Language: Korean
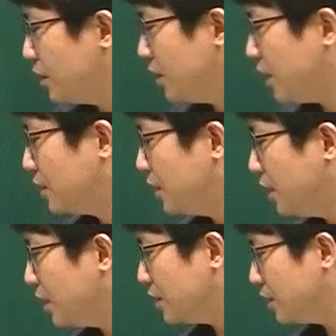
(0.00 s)
있는데
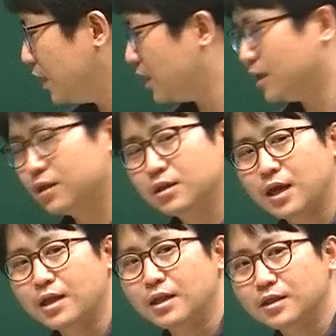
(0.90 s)
그네들이
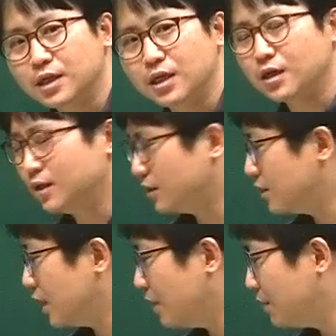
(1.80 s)
걔네들이 그
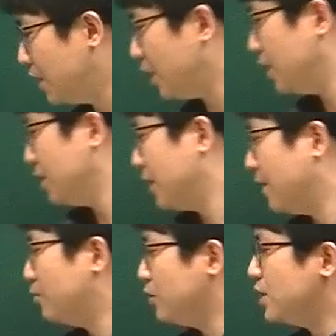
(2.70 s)
사람들이
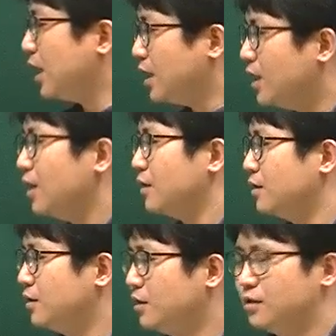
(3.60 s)
나누고 있지 않아.
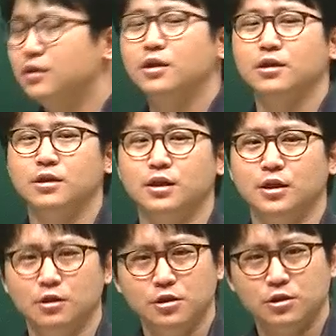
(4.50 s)
그들의 의견을
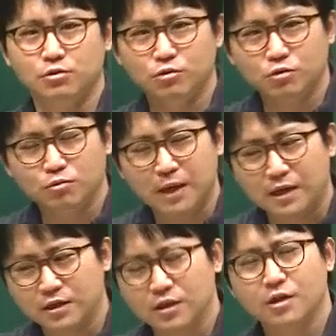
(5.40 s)
이런 식으로
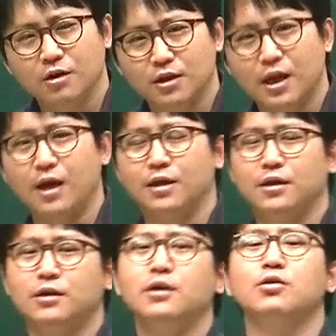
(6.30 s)
말을 늘려간다.
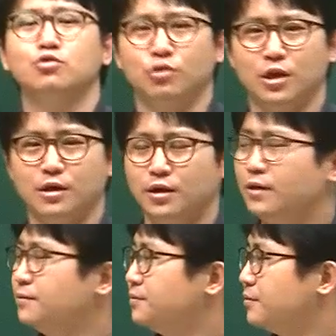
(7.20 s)
이게 더 중요한 거예요.
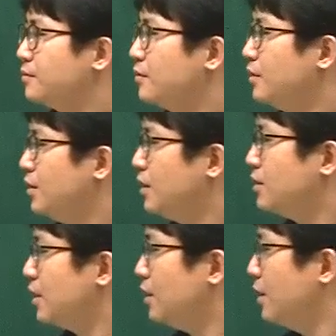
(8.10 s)

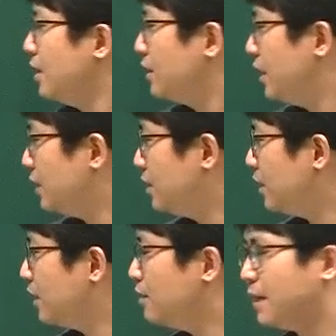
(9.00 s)
이해되시나요?
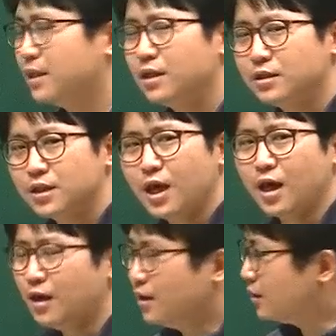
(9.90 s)
팅팅이를 만났는데